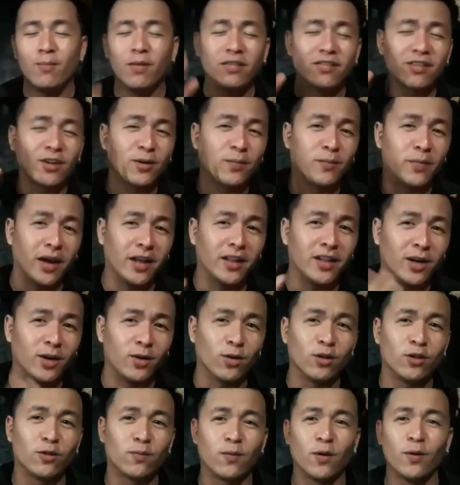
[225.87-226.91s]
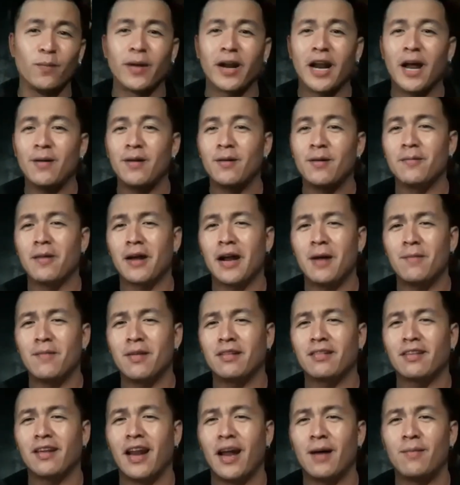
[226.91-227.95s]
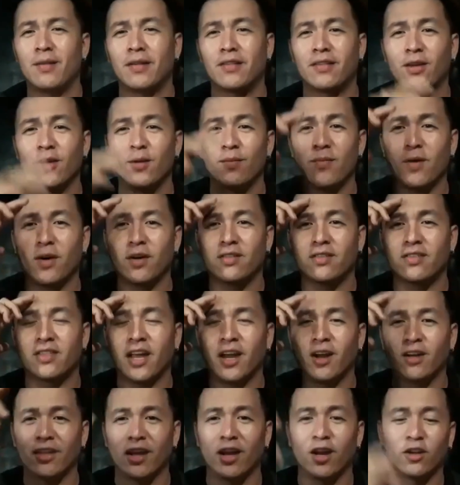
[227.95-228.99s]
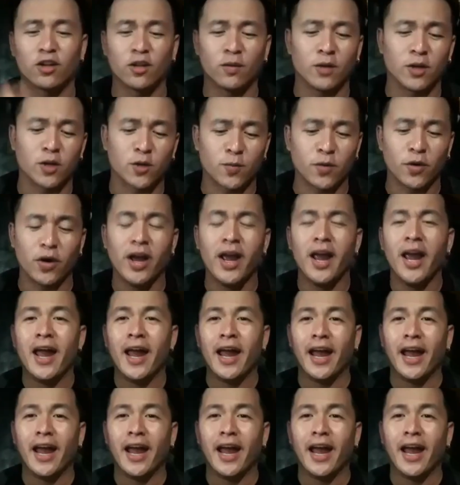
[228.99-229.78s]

Mr. Brotherhoods po. Maraming maraming salamat sa iyo, boss. Thank you, thank you so much po.